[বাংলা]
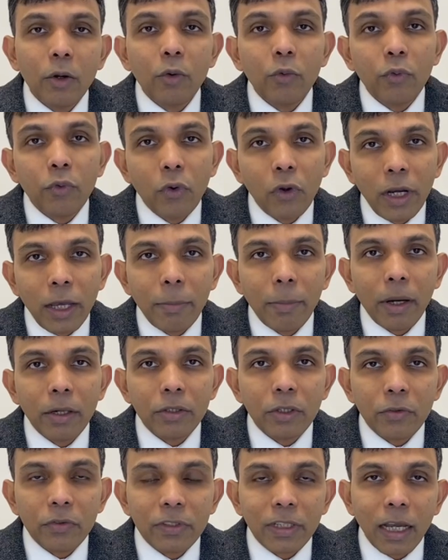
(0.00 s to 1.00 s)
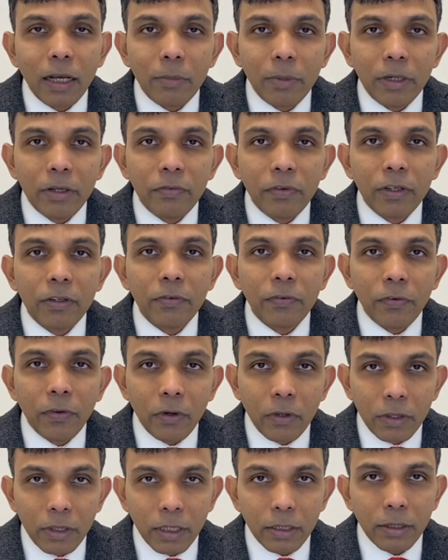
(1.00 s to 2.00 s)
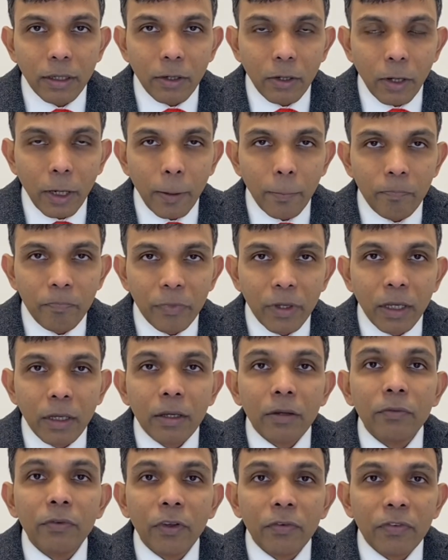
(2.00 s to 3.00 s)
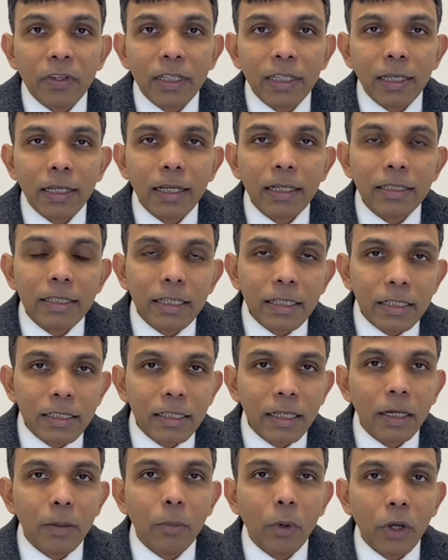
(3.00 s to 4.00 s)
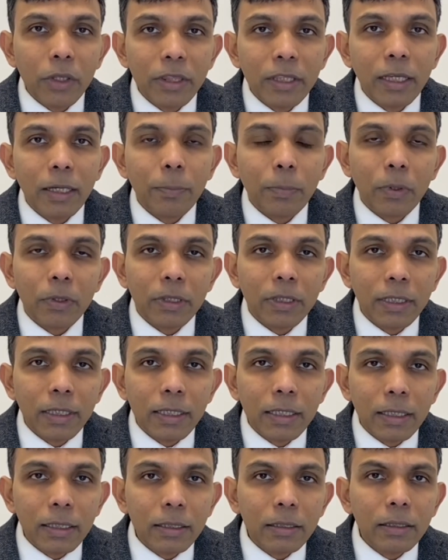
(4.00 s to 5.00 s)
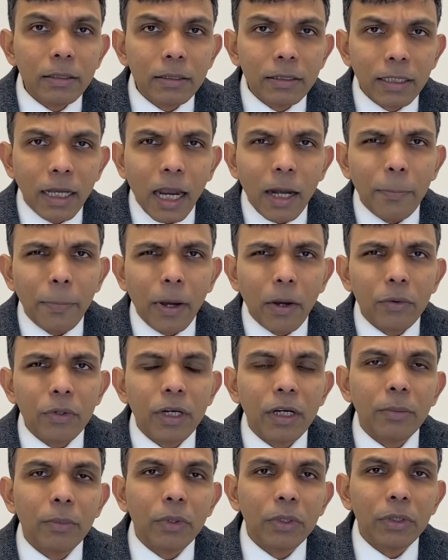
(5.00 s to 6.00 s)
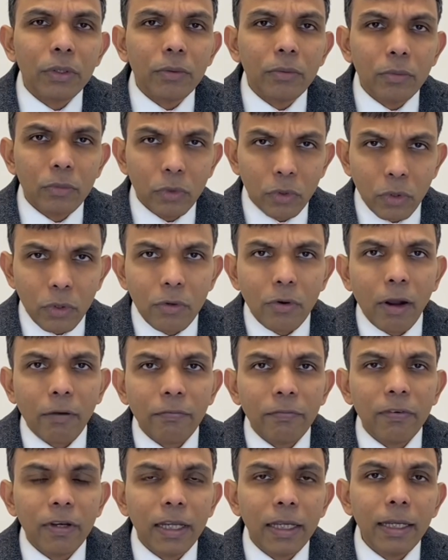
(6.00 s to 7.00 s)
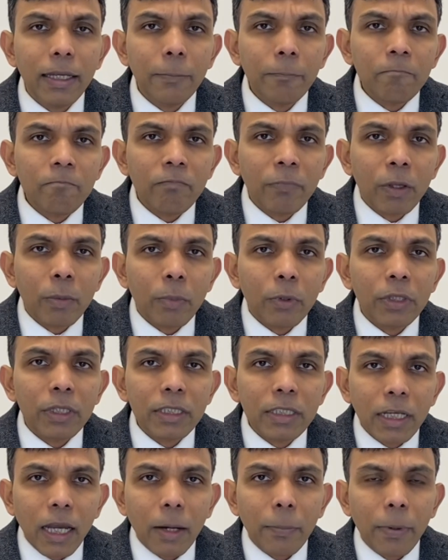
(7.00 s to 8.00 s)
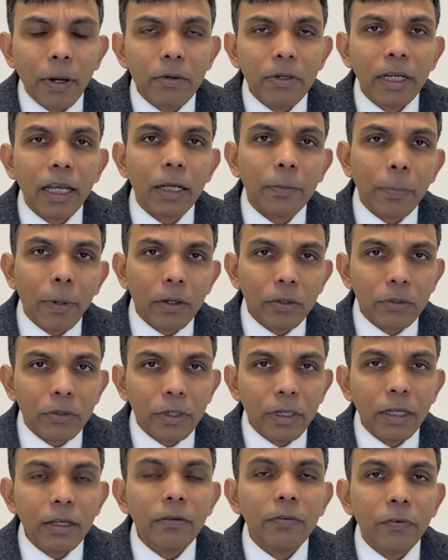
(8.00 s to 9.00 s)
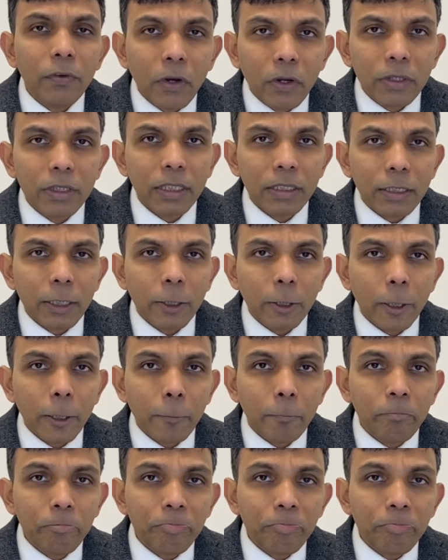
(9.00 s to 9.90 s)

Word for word: ফুল অ্যামাউন্ট অফ চাইল্ড বেনিফিট ফেরত দিতে হয় ফিফটি থেকে সিক্সটির মধ্যে প্রতি চার পাউন্ডের মতো রাফলি প্রতি চার পাউন্ডে এক পাউন্ড করে ফেরত দিতে হয়